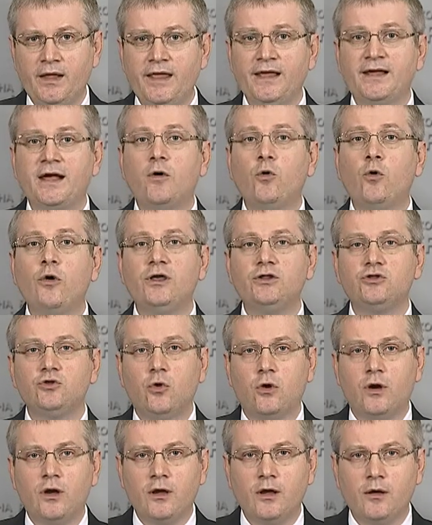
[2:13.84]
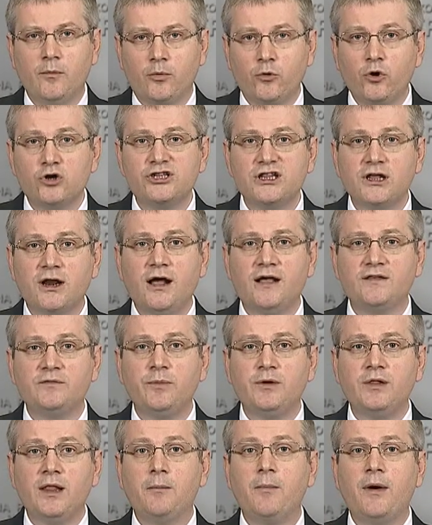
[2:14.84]
И какой итог? В прошлый раз
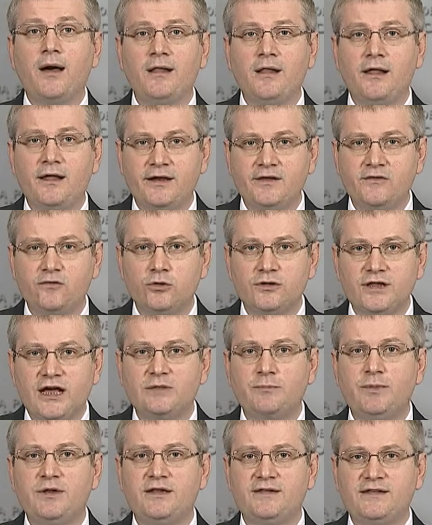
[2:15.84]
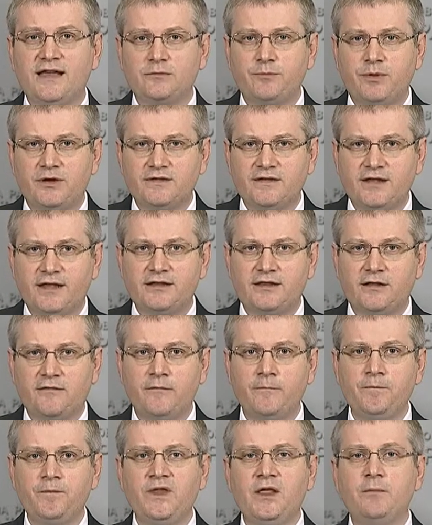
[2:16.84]
было мало, результат
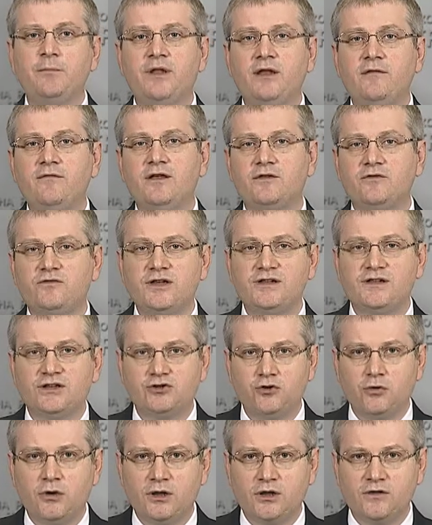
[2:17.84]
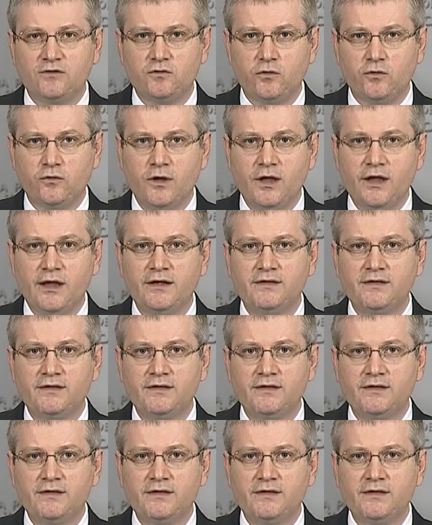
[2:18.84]
50% и перевес в 1000 голосов.